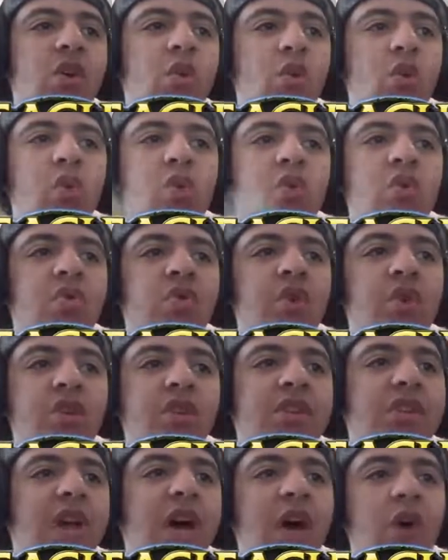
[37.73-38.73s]

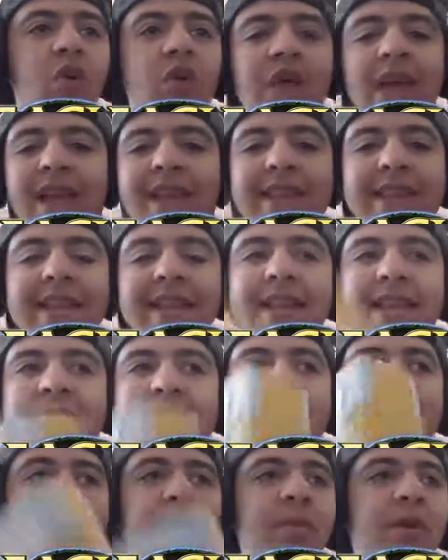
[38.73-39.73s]
ودوتا وكاع داك
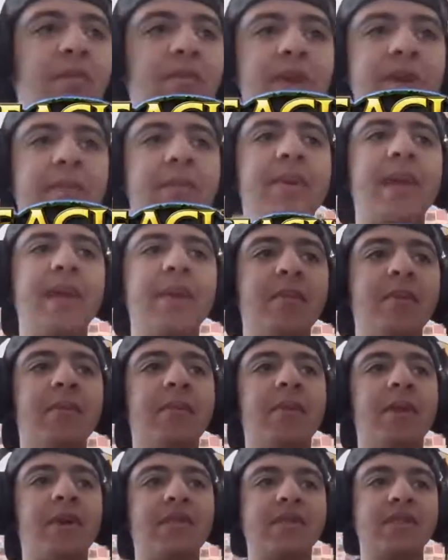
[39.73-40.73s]
الجيمينغ المهم جيمي
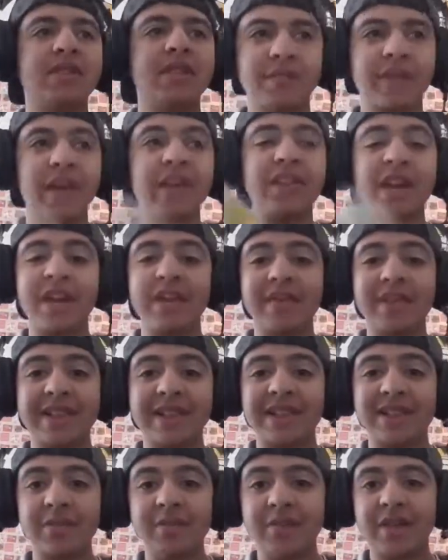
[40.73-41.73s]
ماوس هاد رايفل
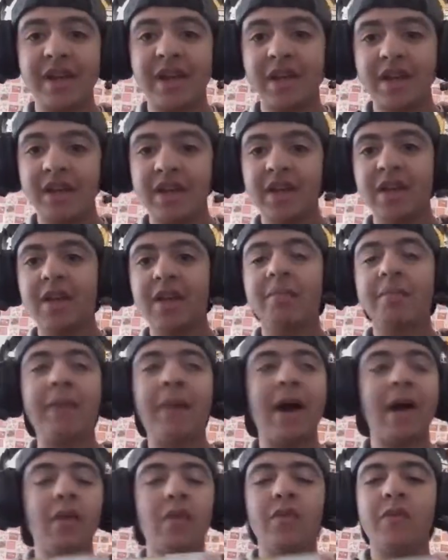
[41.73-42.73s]
300
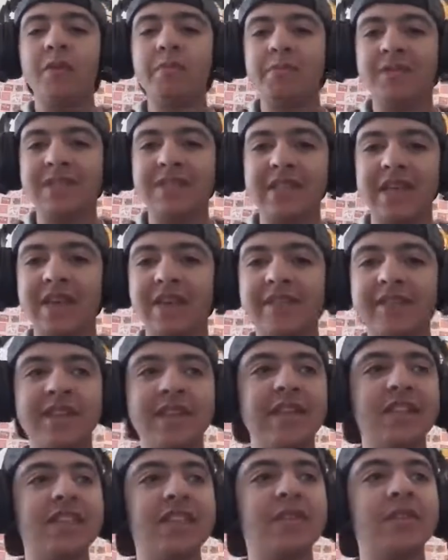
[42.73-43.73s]
معروفه بزاف
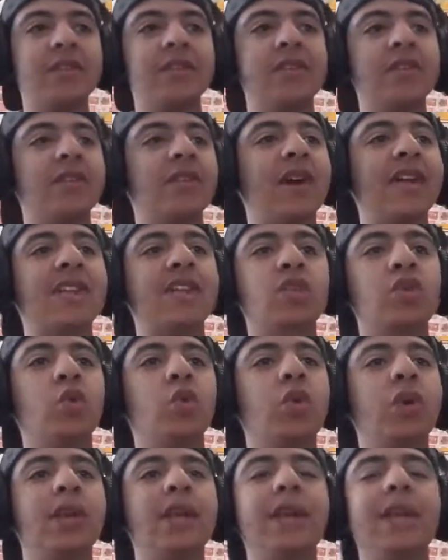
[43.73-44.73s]
هي شي واحد
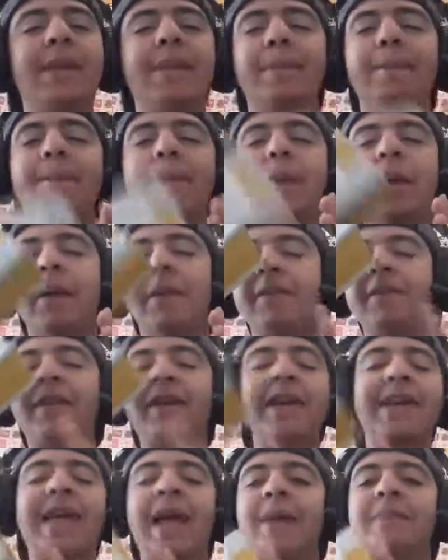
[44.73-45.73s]
السوري اللي
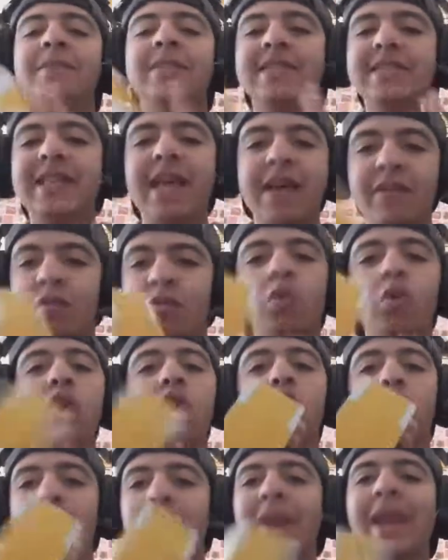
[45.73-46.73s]
مفرقعه بزاف نقول
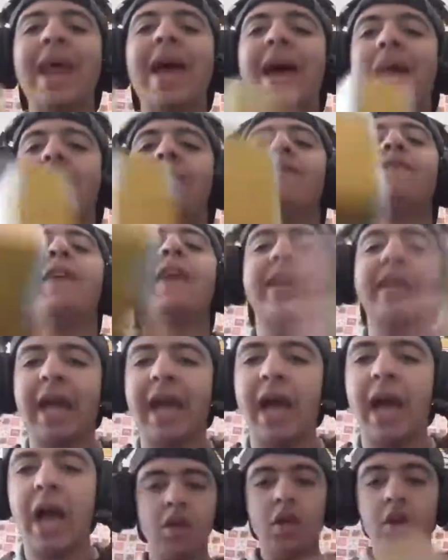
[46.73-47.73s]
لكم من الاخر
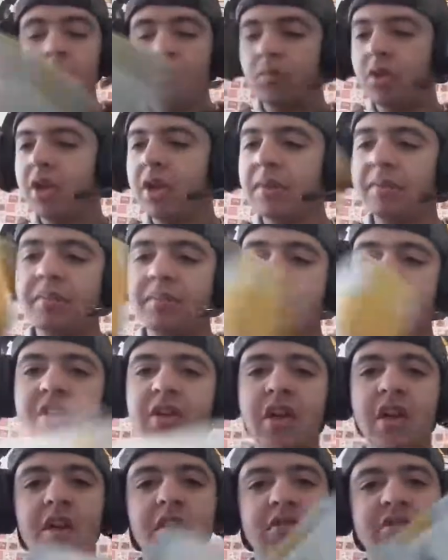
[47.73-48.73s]
مفرقعه المهم
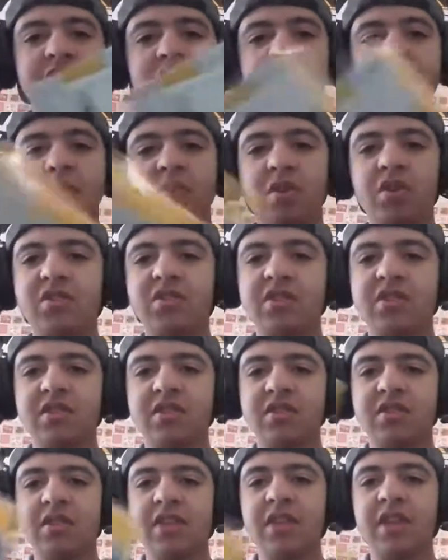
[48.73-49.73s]
آه وصلني بوكس
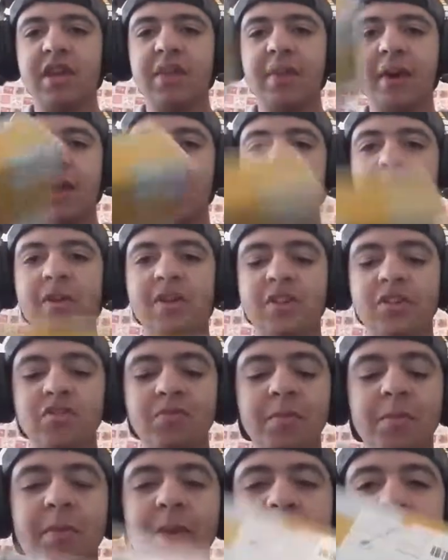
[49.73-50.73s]
كي داير بحال ما كداش
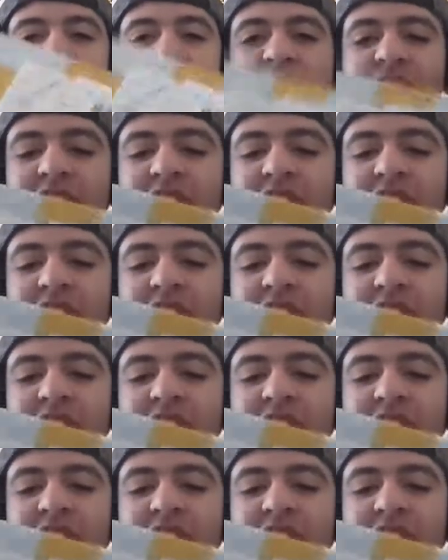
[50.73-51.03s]
مبينش